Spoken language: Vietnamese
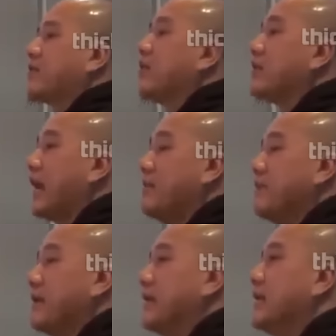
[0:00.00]
có thể
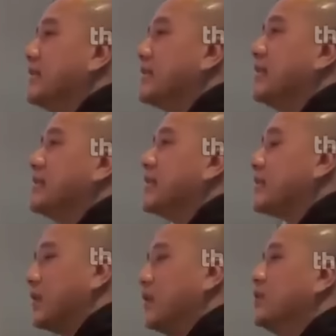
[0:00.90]
mình hy sinh
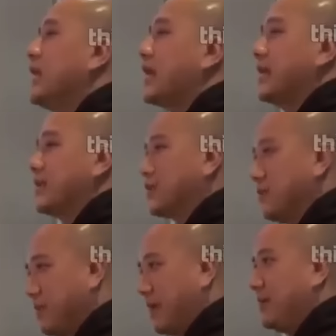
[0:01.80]
cái tiểu gia đình
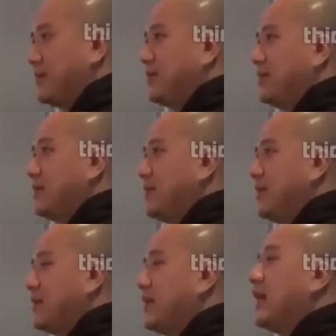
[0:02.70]
của mình
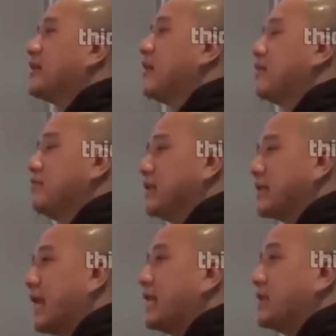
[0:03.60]
để chồng
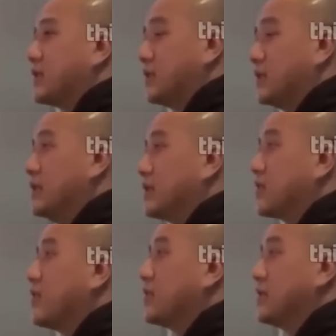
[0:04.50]
mình thành tựu
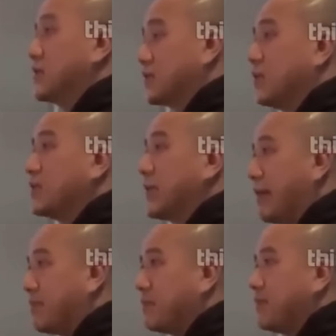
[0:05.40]
được con đường tu
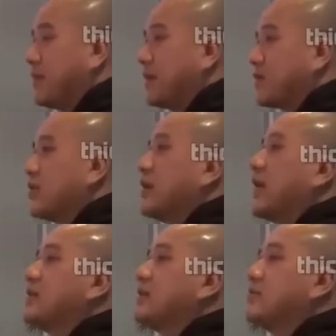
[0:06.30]
tập. Có
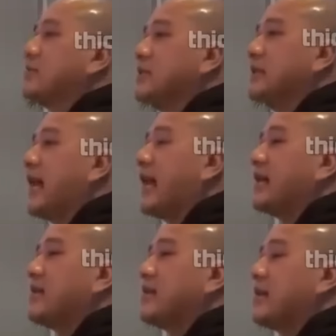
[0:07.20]
thể trong tương
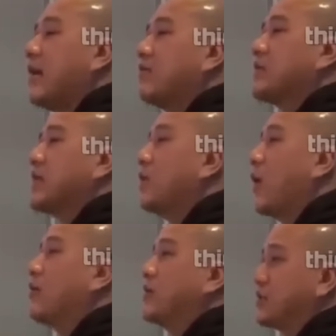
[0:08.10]
lai ông sẽ
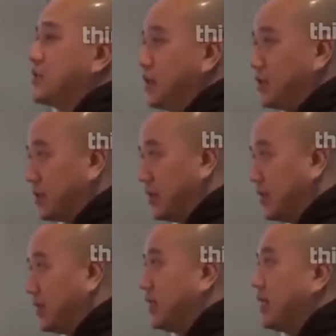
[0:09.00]
độ được nhiều
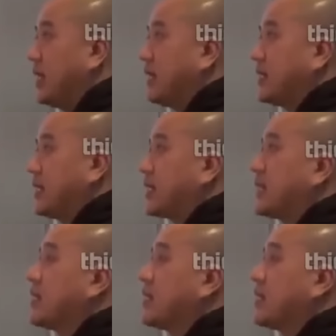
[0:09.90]
người, thì cái